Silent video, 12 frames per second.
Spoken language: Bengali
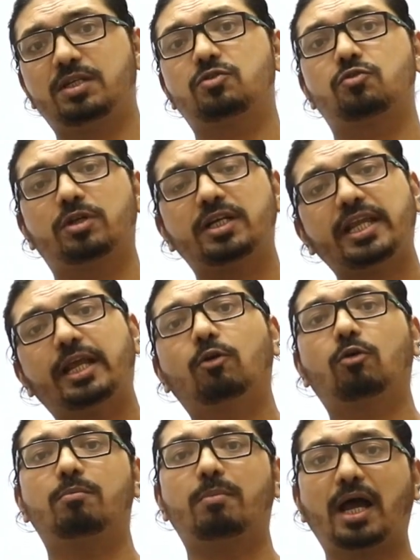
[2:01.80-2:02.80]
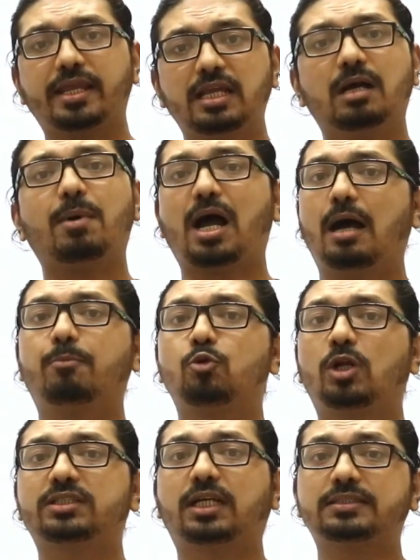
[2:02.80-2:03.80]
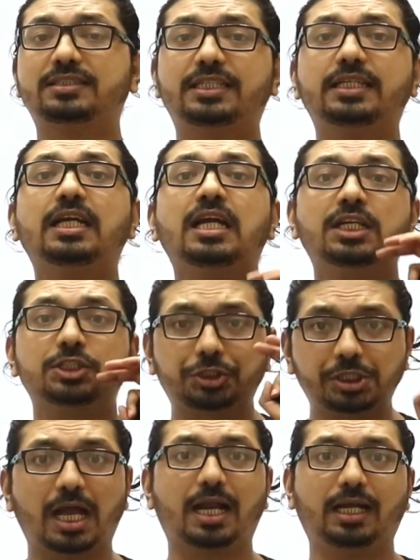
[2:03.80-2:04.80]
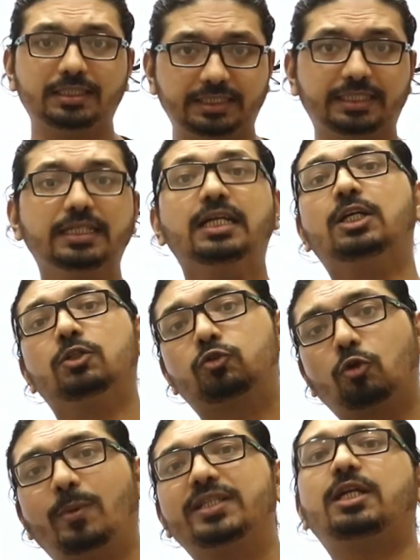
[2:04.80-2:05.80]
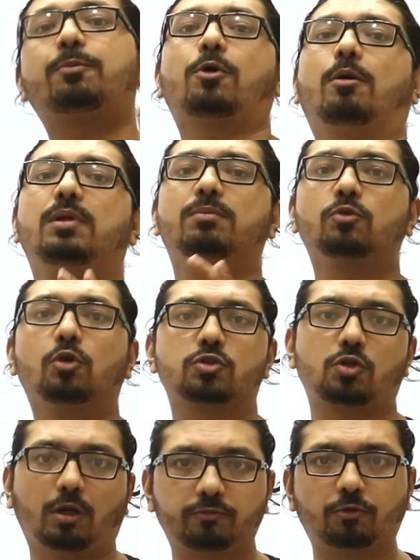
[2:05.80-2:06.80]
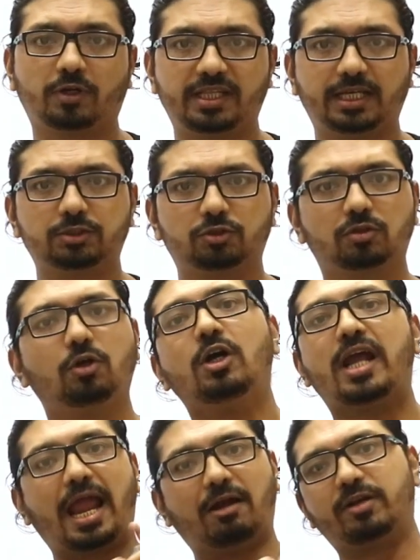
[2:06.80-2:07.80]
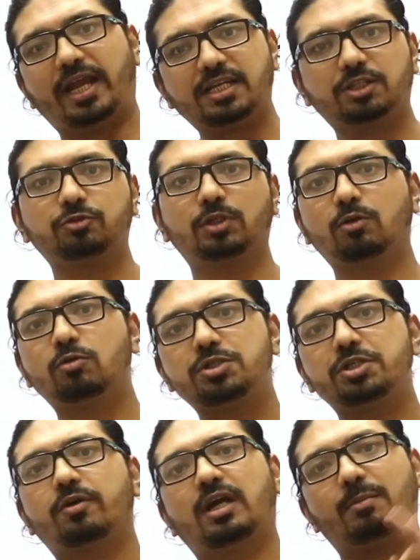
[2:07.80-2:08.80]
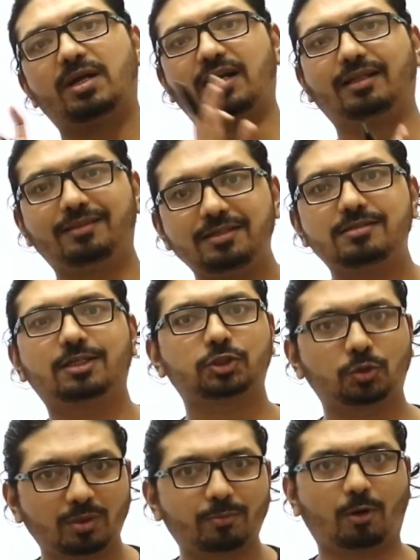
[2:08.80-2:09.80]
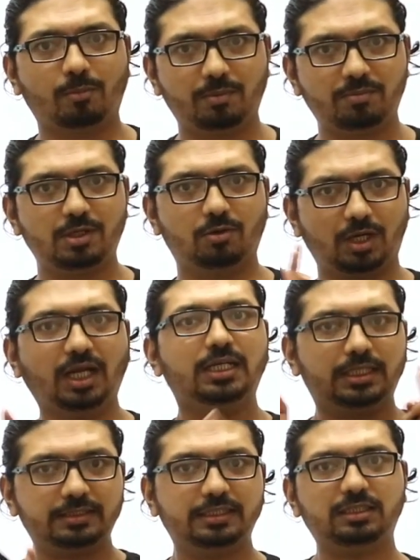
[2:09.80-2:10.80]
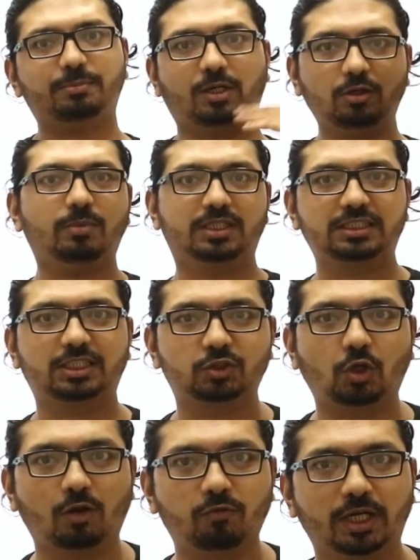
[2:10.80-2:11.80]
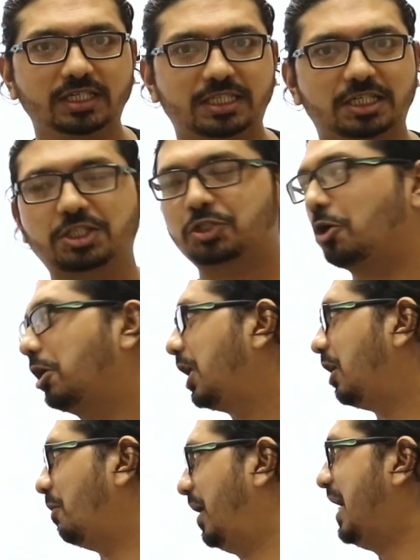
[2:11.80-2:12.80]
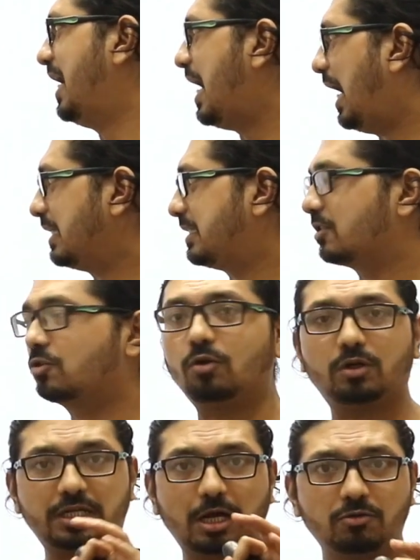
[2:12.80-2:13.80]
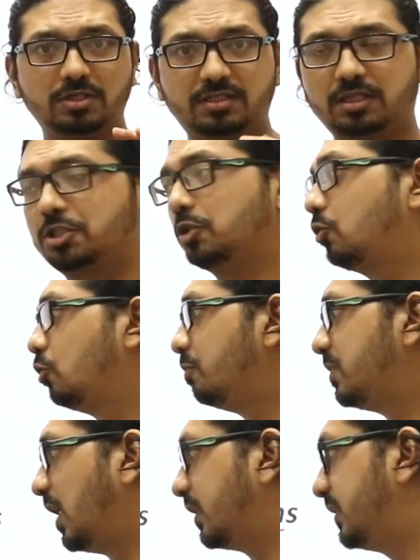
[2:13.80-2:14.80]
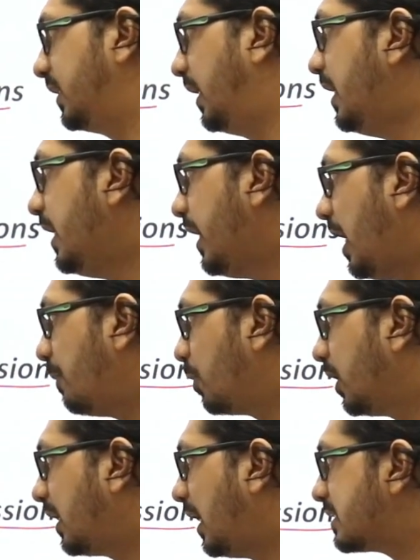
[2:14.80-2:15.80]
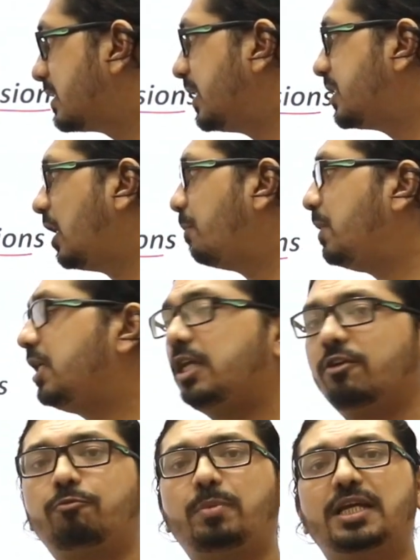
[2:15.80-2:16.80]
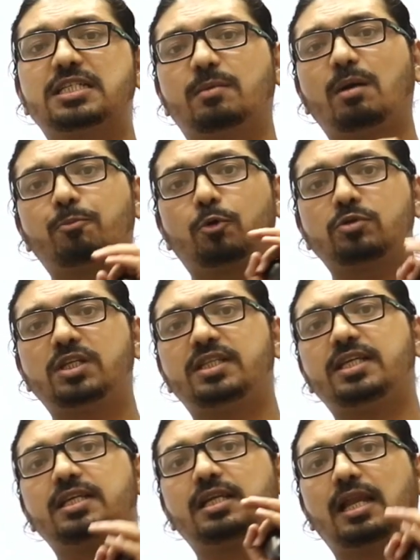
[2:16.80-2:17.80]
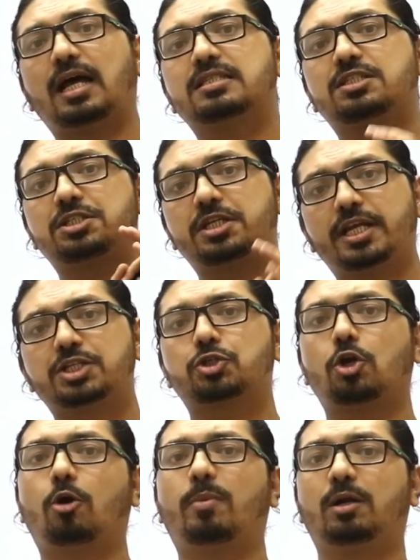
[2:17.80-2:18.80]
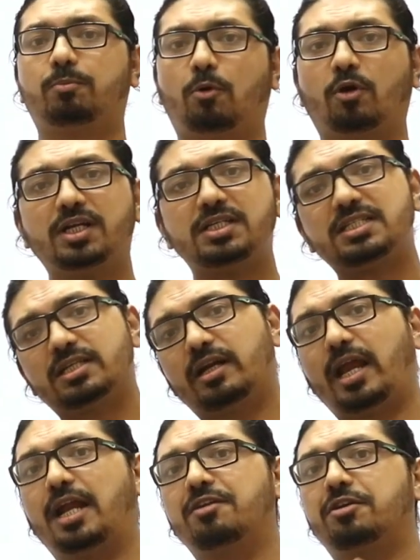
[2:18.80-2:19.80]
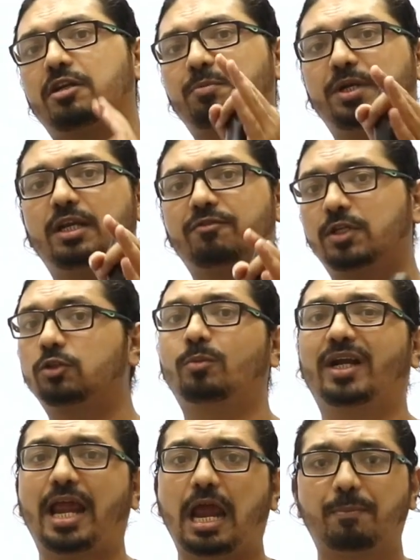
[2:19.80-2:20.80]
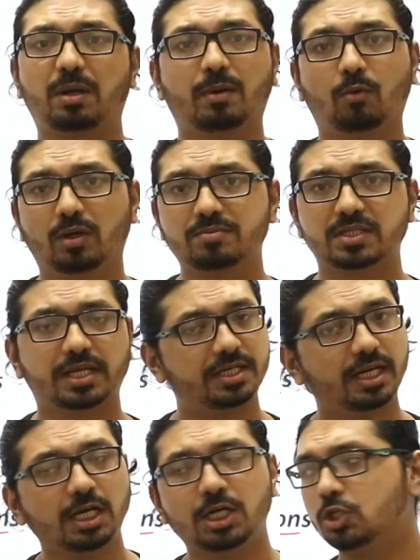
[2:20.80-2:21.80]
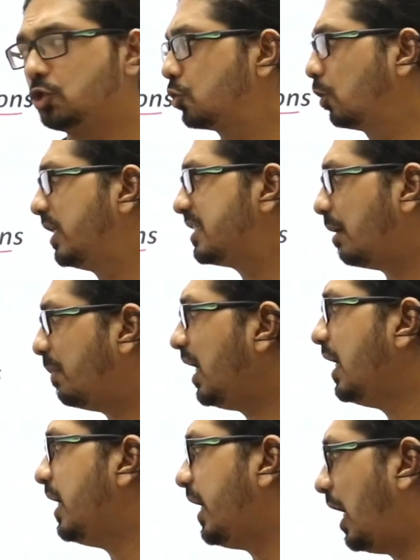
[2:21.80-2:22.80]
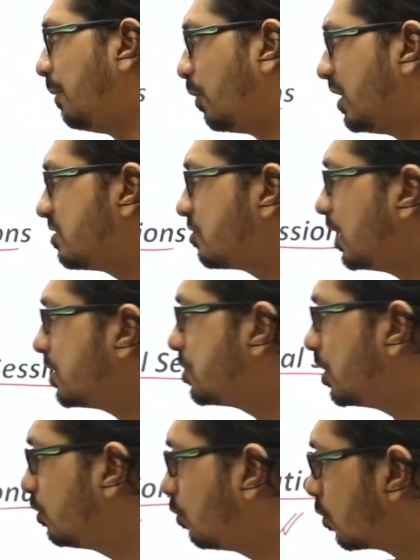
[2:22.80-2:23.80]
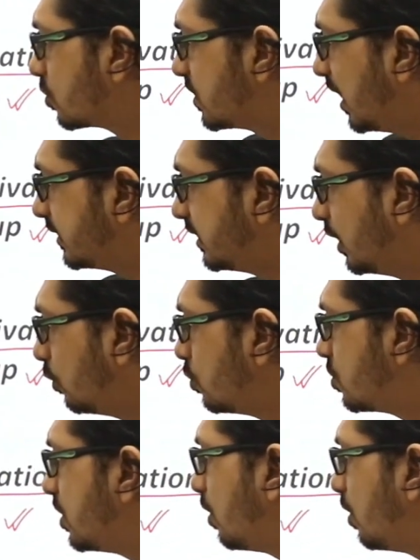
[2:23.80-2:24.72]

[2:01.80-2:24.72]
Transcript: স্টুডেন্ট এরকম ভাইয়া বা আপুরা থাকছেন সারা দিন তোমাদের প্রবলেমগুলো সলভ করে দেওয়ার জন্য এখন এইটা শুনে খুশি হয়ে আবার রাত তিনটার সময় প্রবলেম দিও না দিতে পারো বাট সেটা সলভ হয়ে আসতে আসতে সকাল হবে আচ্ছা সো ডাউট ডিসকাশন গ্রুপ থাকছে এরপরে ক্লাস লেকচারের পিডিএফ পেয়ে যাবা প্রতিদিন ক্লাস শেষ হবার পরে টিচার হ্যান্ড রিটার্ন পিডিএফটা তোমার অ্যাপে বা ওয়েবসাইটে চলে যাবে এরপরে স্ট্রাকচার্ড কোর্স থাকছে রুটসের